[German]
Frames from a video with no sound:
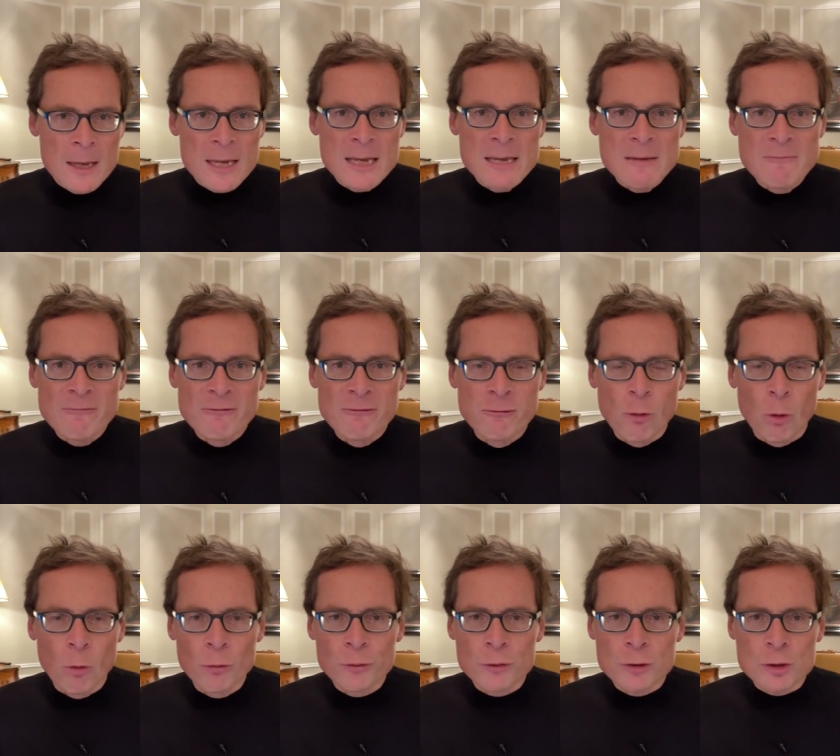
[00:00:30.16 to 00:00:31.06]
im
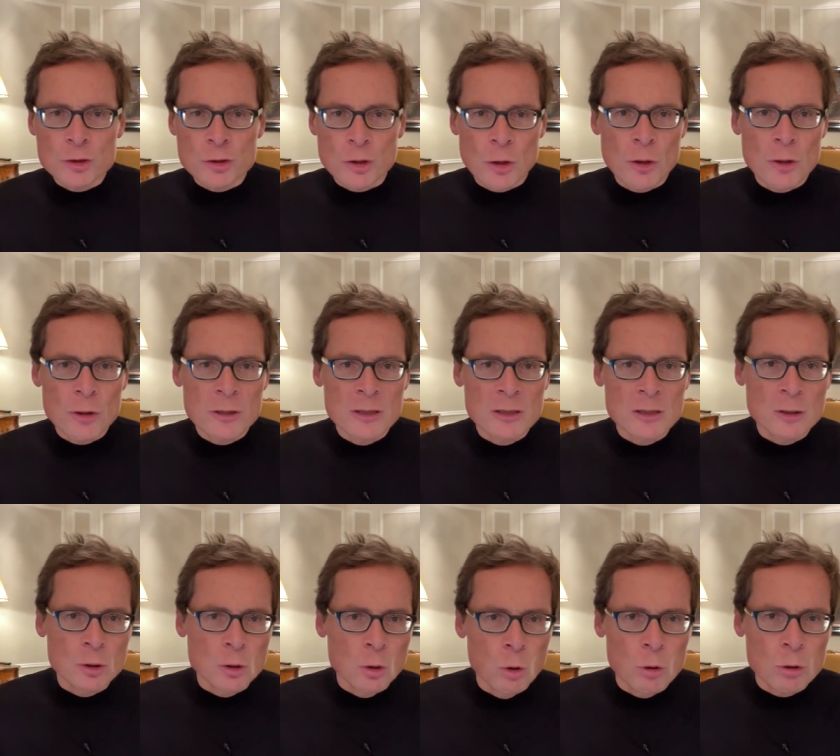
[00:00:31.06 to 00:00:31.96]

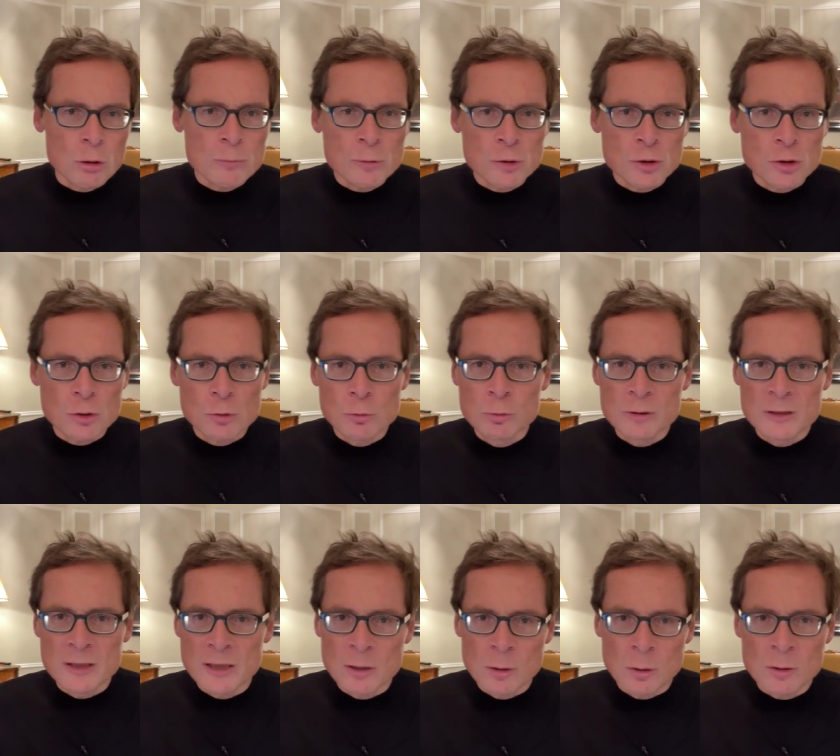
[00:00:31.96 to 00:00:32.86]
wunderschönen
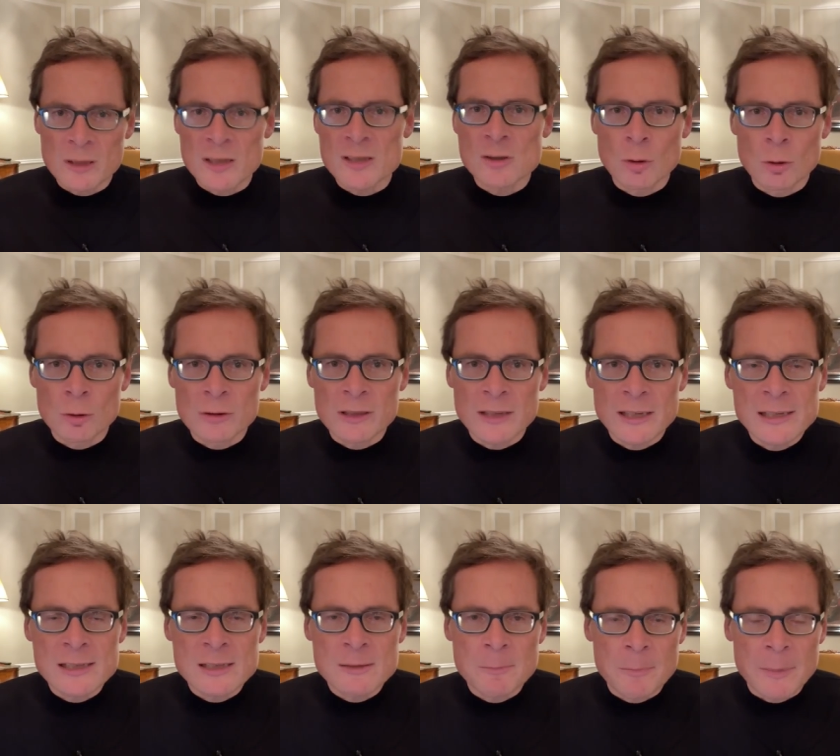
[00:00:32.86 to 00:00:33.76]
Turmstudio des
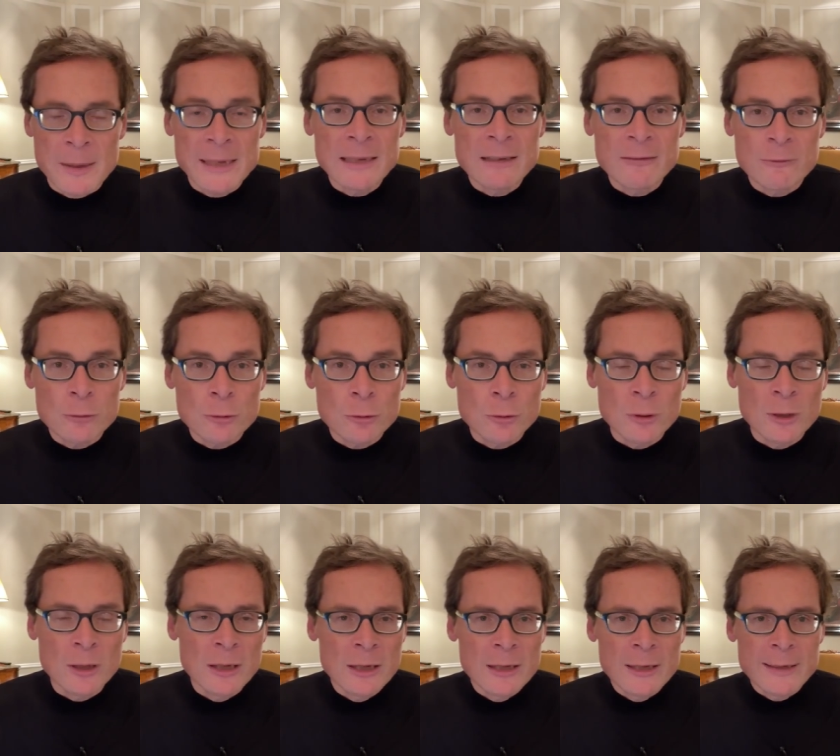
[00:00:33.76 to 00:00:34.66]
Hotels
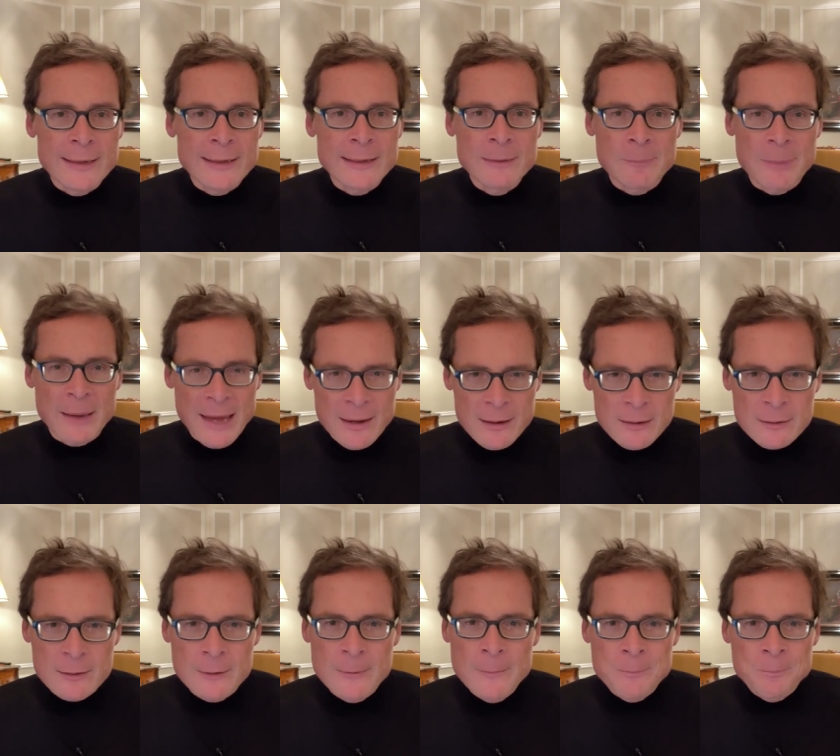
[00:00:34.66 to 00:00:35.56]
Bellevue in
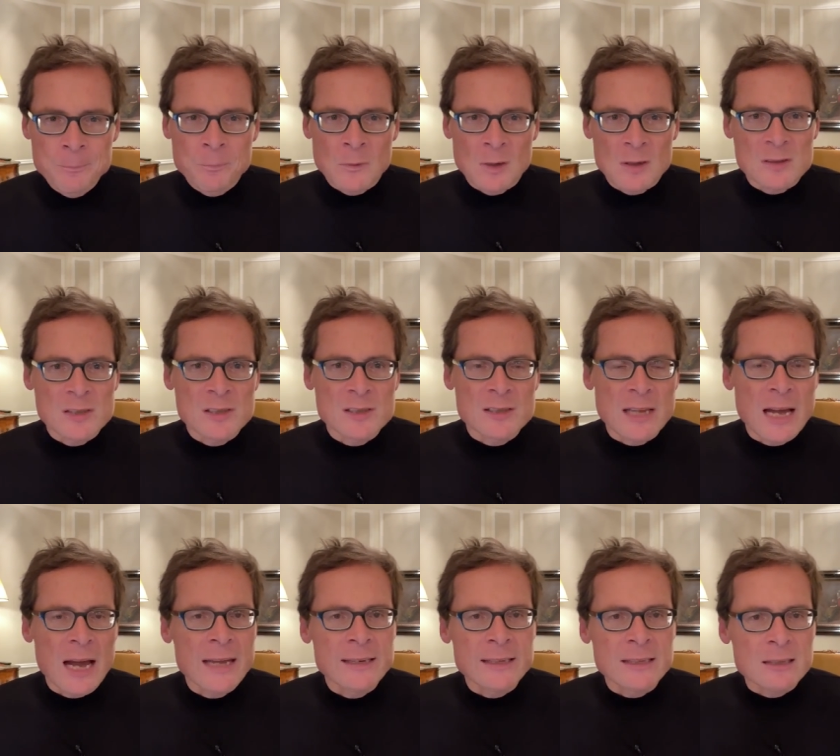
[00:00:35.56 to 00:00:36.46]
Bern das ist
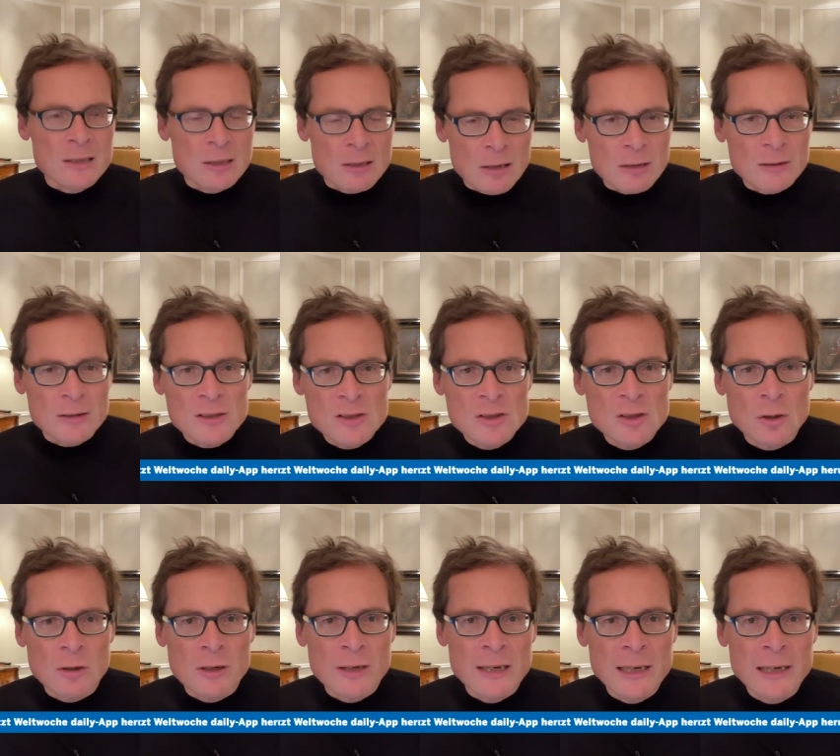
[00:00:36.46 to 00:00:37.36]
eine
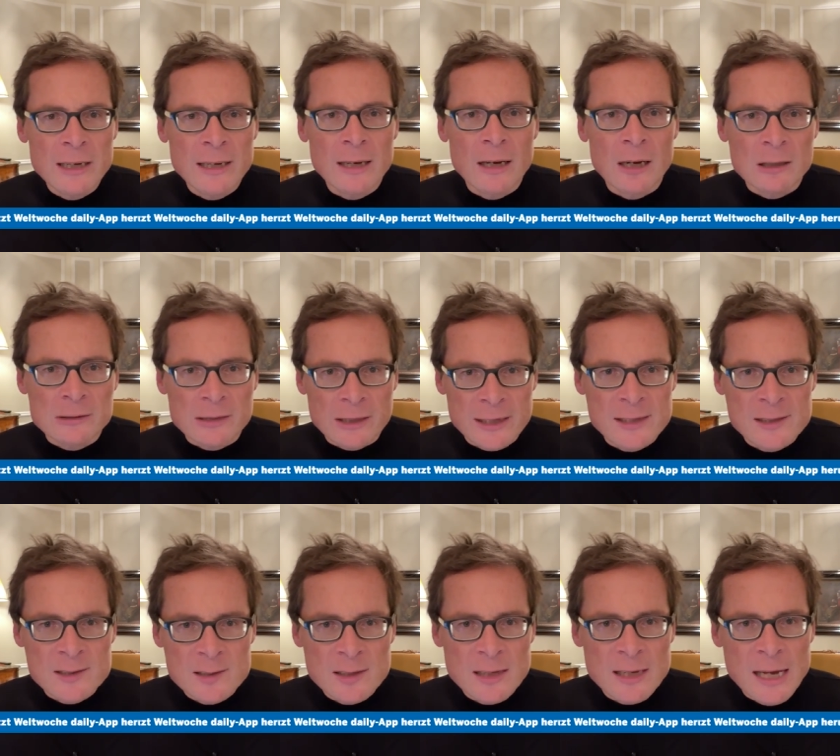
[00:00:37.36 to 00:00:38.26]
traditionelle
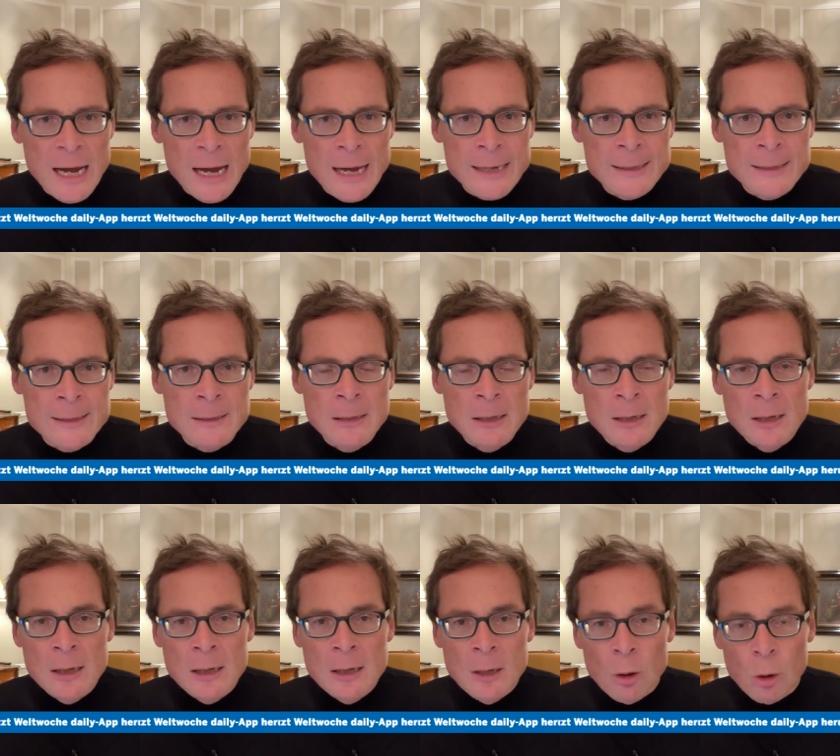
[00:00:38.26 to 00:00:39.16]
Adresse, ein
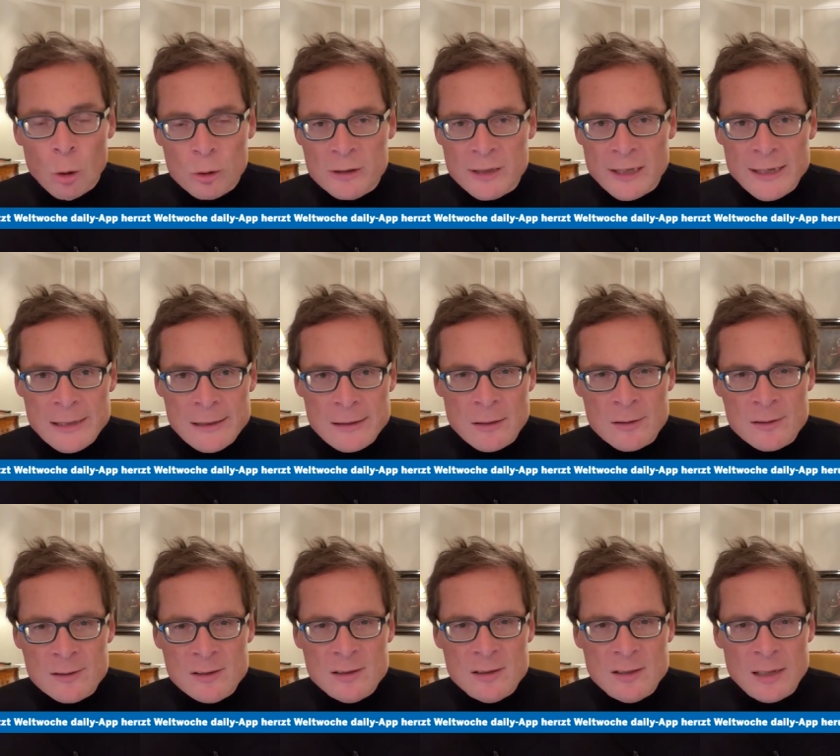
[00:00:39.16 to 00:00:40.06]
Hotel,
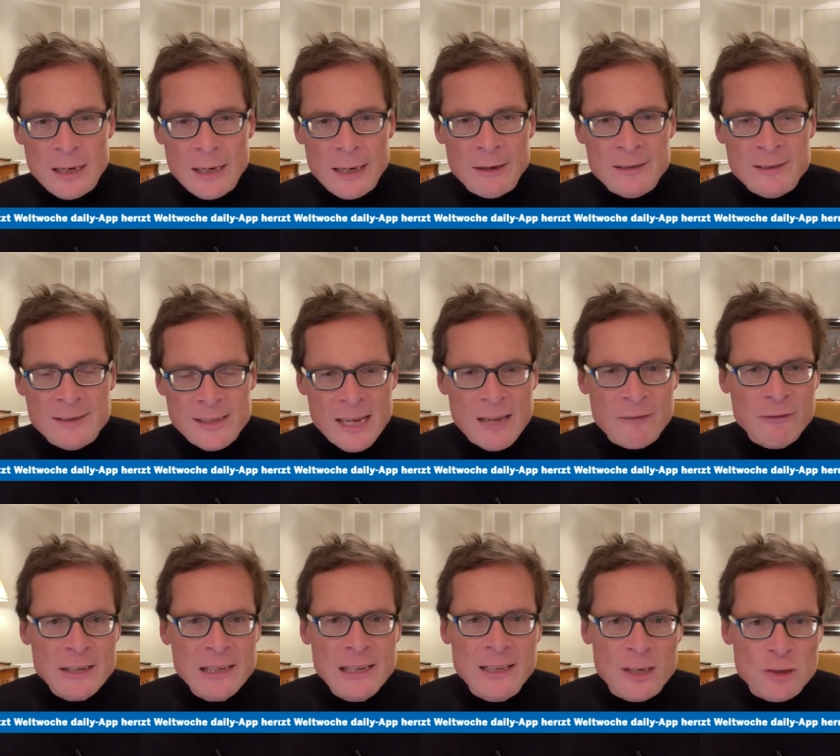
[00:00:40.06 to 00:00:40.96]
das äh, sehr
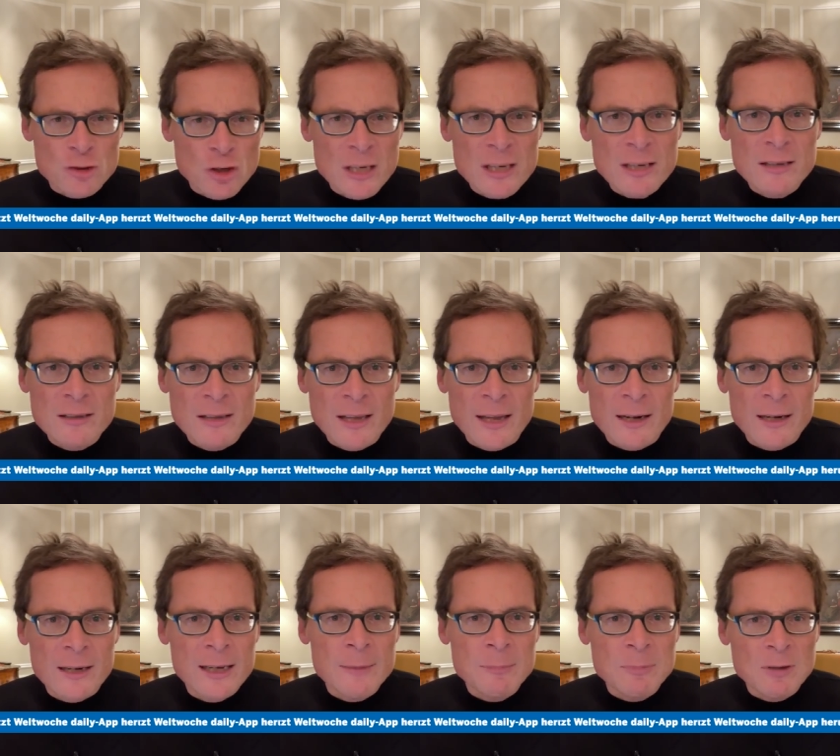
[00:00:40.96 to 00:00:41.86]
viel Geschichte
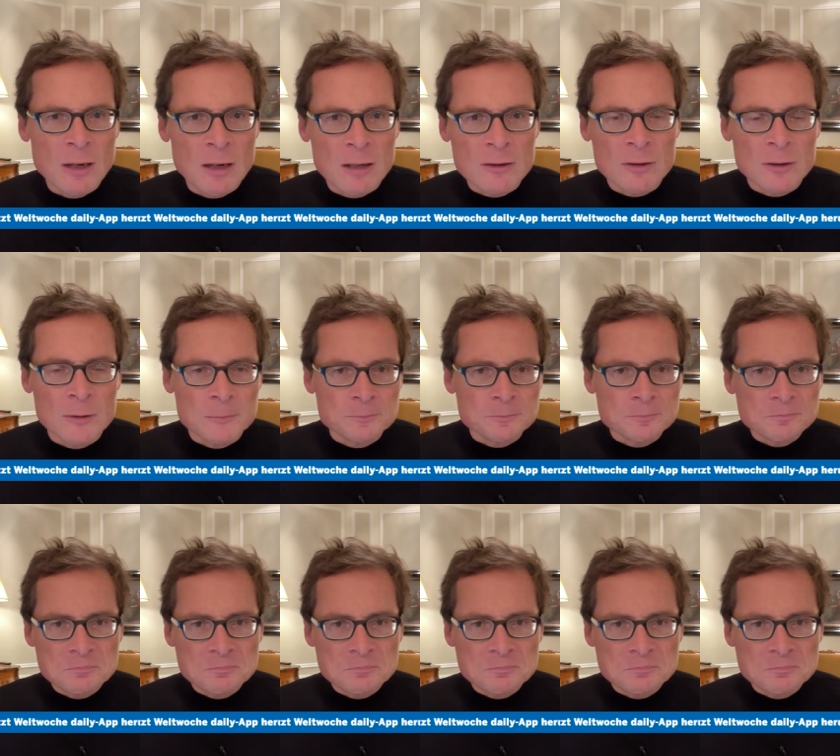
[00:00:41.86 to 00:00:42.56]
erlebt hat,